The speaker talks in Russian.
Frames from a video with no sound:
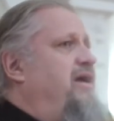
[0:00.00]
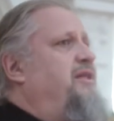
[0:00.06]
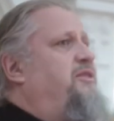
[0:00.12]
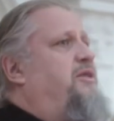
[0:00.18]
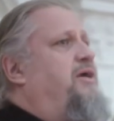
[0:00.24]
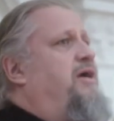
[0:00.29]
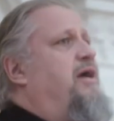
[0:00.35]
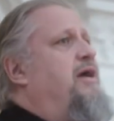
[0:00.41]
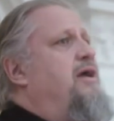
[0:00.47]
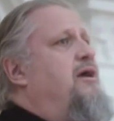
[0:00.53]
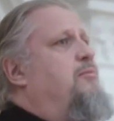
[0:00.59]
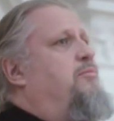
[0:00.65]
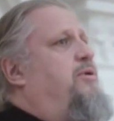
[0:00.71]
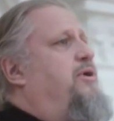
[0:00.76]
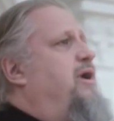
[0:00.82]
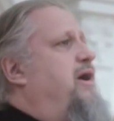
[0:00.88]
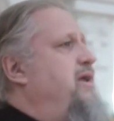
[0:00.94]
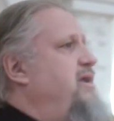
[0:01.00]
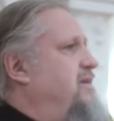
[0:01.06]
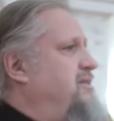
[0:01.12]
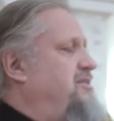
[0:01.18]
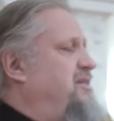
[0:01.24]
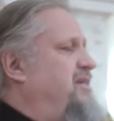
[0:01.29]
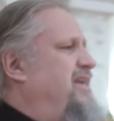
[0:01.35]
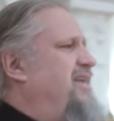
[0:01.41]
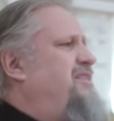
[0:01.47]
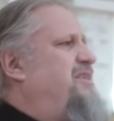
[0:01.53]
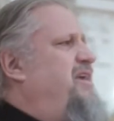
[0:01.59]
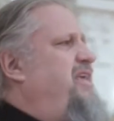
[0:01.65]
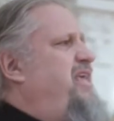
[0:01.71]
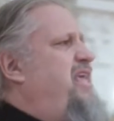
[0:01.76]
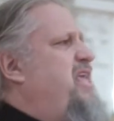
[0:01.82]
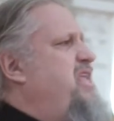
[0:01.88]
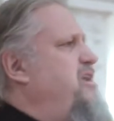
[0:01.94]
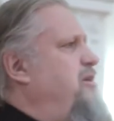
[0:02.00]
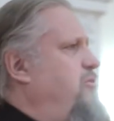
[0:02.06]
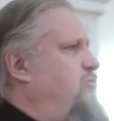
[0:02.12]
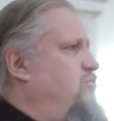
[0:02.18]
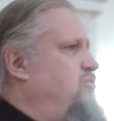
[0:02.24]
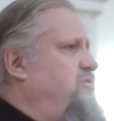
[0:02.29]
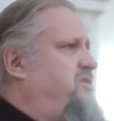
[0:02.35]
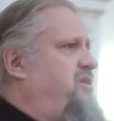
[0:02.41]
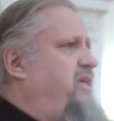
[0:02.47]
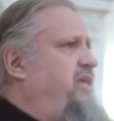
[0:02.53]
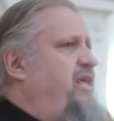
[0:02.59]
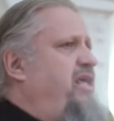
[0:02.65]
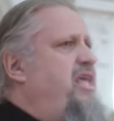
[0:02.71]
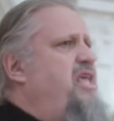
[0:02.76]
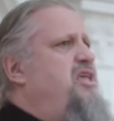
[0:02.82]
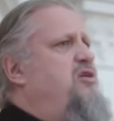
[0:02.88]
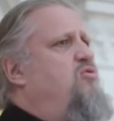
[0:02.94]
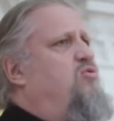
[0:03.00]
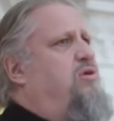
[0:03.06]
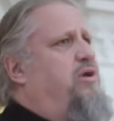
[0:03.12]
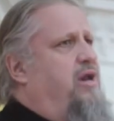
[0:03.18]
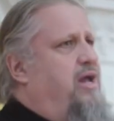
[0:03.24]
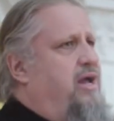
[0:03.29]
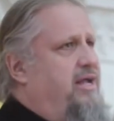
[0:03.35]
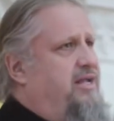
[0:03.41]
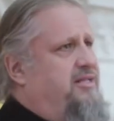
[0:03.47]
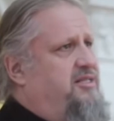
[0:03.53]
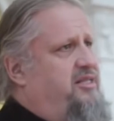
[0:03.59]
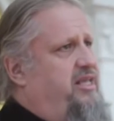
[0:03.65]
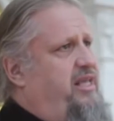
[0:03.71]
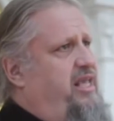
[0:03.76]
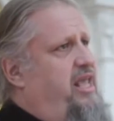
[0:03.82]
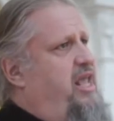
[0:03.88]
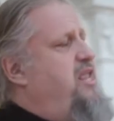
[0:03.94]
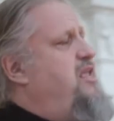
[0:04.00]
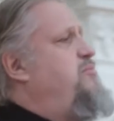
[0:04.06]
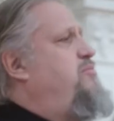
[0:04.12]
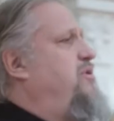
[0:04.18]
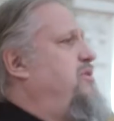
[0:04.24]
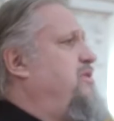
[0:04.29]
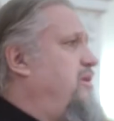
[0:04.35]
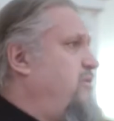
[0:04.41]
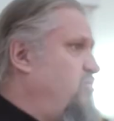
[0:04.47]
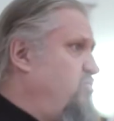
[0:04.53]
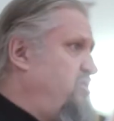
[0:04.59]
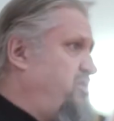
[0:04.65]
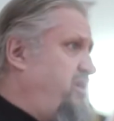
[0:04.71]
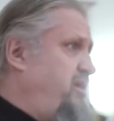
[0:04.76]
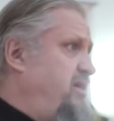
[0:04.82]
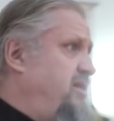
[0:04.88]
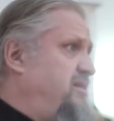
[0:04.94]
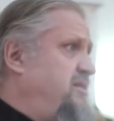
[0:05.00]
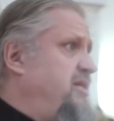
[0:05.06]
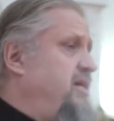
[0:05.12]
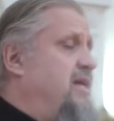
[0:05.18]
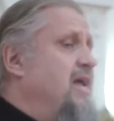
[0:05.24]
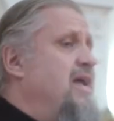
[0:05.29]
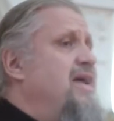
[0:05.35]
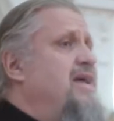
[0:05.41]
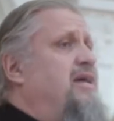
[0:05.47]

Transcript: Это праязык, это и не русский, и не украинский, и не белорусский язык.